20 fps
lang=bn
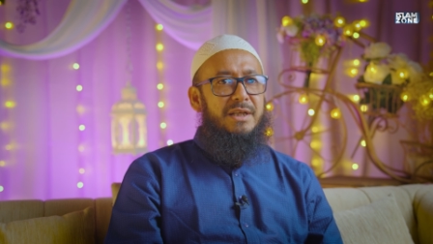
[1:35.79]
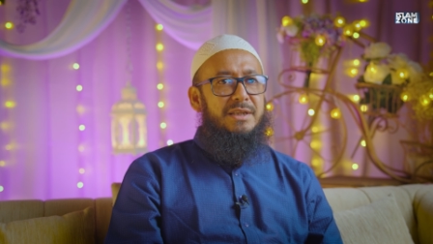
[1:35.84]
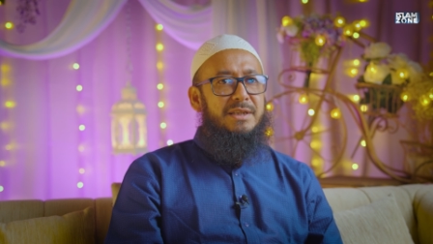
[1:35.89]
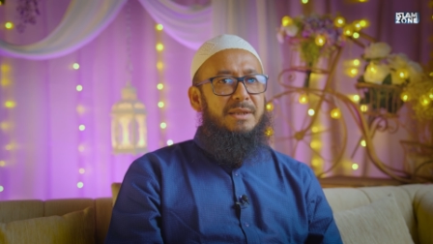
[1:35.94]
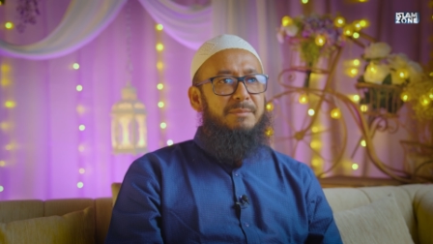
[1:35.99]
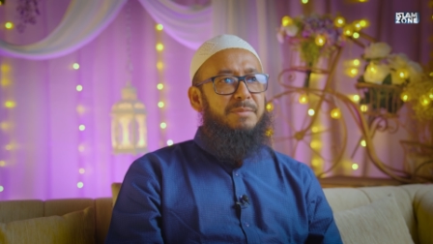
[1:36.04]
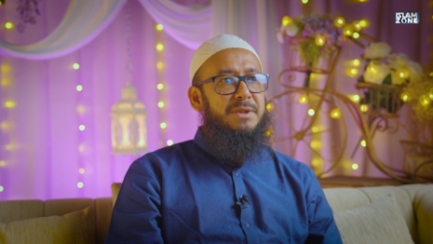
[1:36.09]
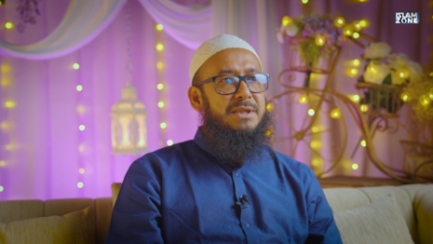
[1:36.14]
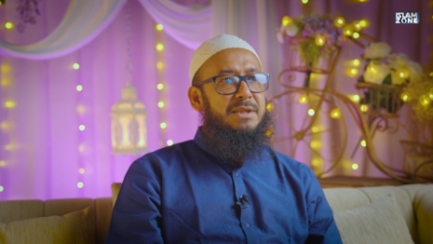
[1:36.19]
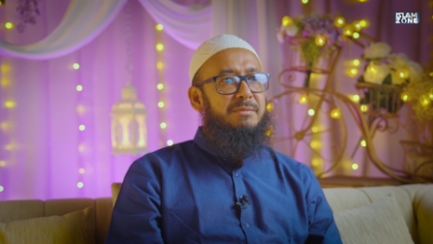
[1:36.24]

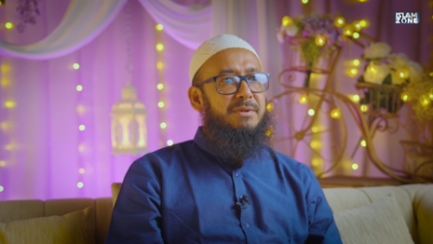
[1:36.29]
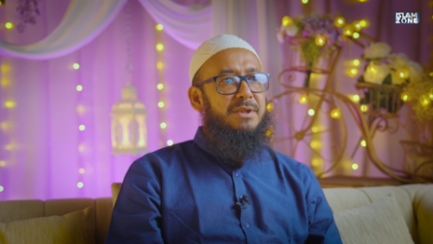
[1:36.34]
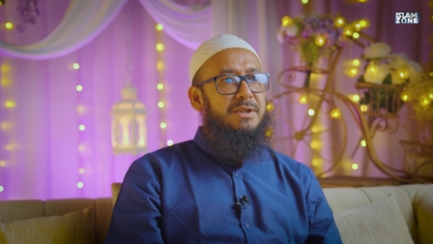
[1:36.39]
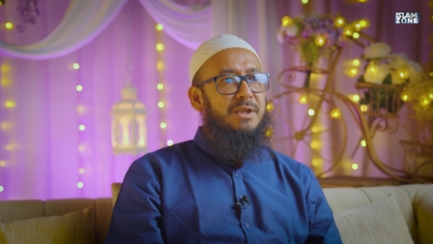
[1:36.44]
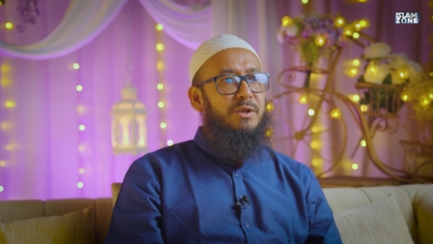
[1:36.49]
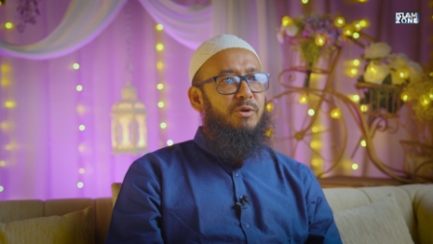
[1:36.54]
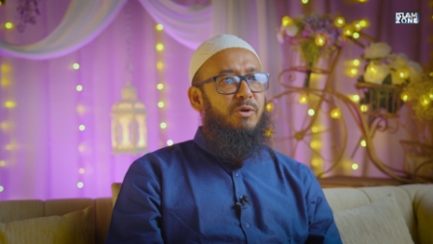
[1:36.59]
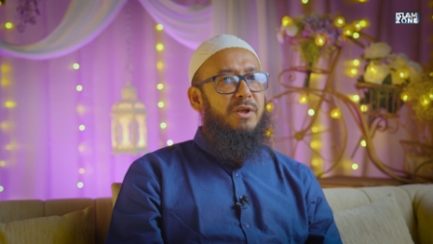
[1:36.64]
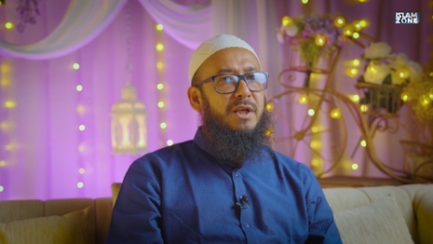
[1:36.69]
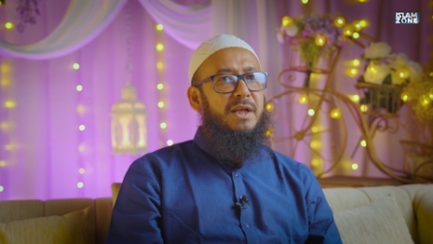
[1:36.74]
যে
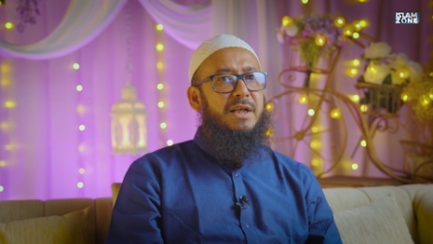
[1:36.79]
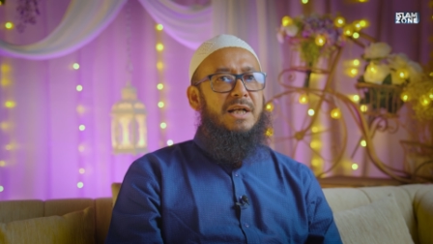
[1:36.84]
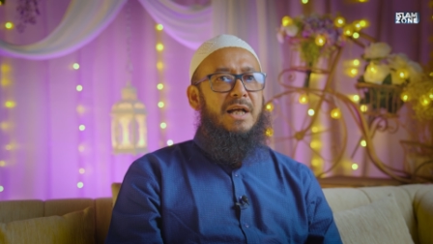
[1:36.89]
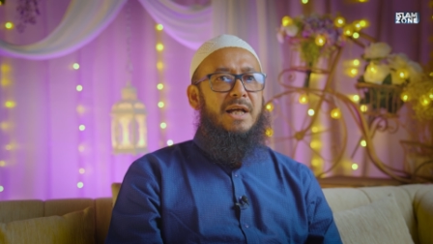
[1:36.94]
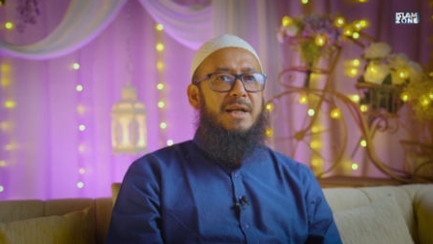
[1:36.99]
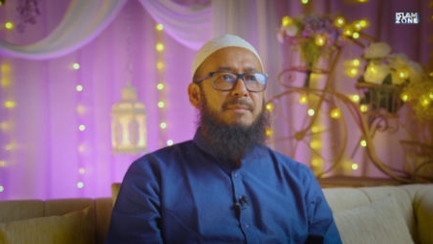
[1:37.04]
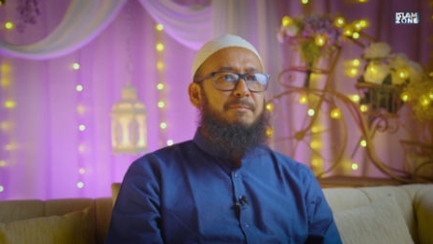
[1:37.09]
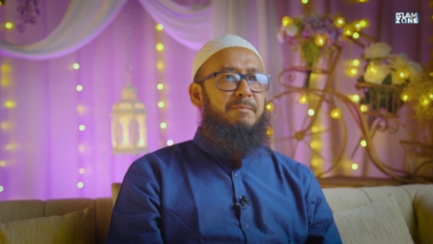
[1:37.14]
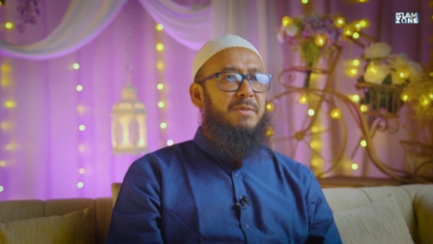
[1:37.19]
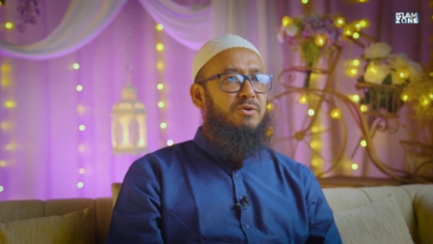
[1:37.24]
পৃথিবীতে অনেক
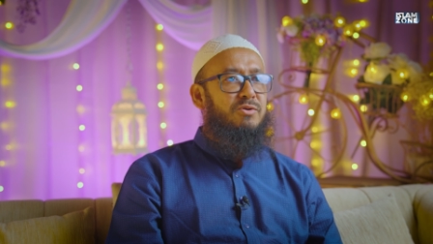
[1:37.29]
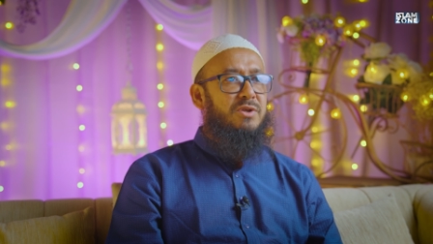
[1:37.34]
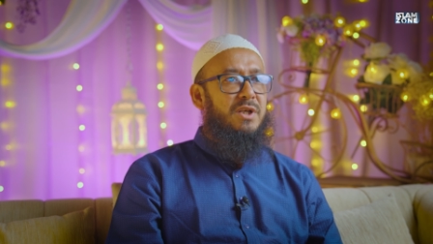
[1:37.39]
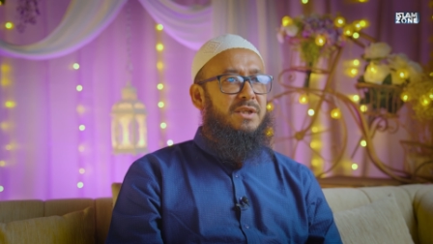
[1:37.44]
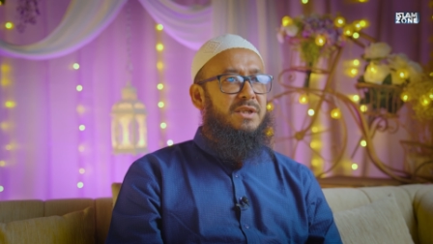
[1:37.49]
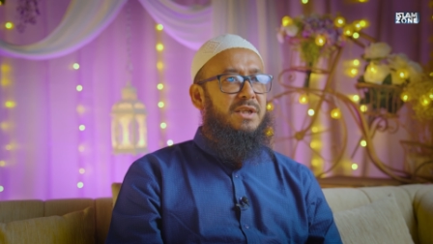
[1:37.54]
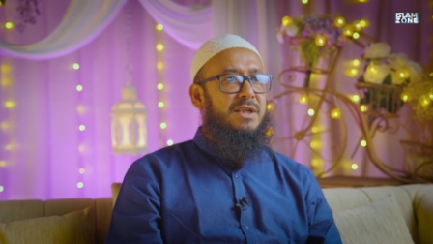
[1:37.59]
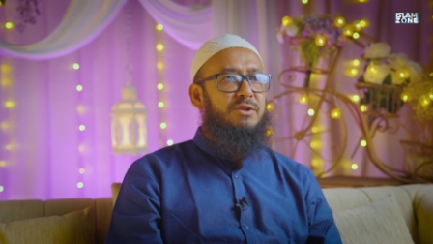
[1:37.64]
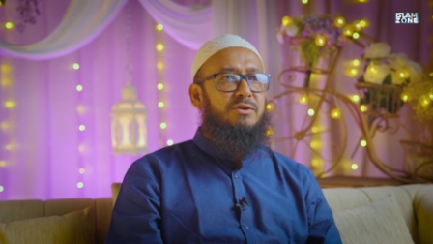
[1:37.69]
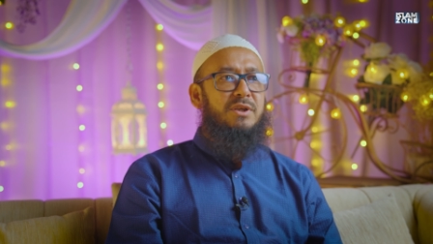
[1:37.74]
খারাপ মানুষ
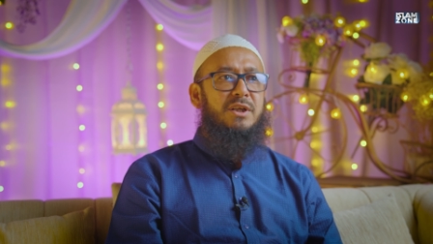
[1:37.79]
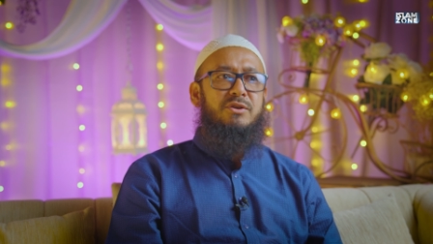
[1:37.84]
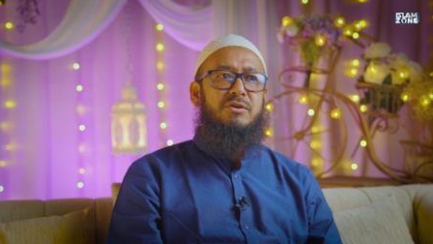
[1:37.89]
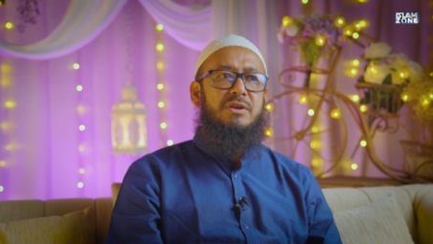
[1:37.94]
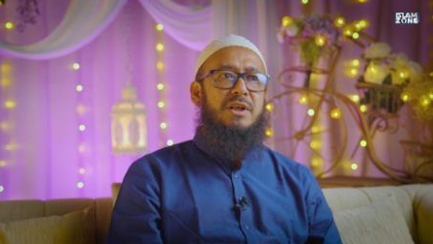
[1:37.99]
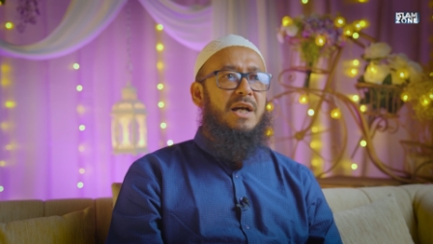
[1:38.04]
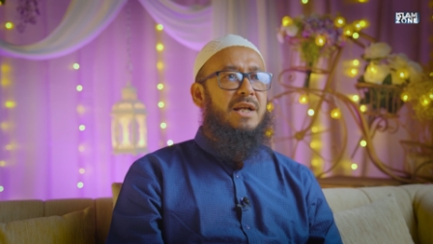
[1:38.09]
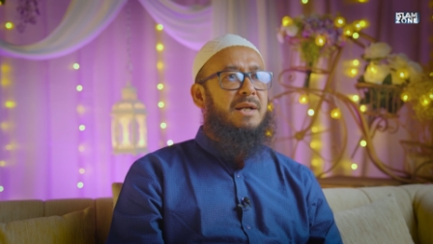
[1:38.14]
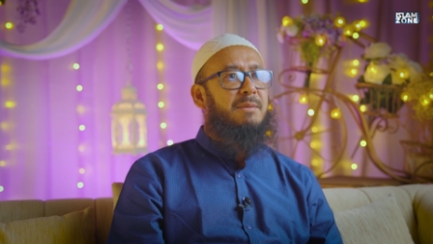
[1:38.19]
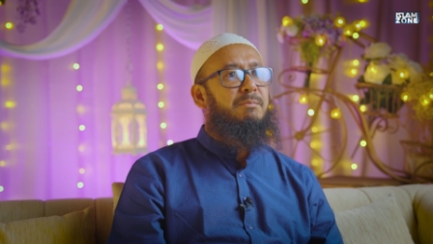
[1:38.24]
আছে কিন্তু একজন
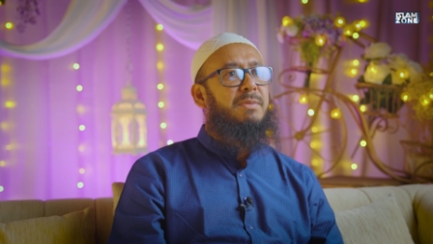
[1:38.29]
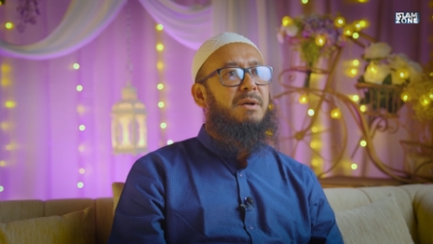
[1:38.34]
খারাপ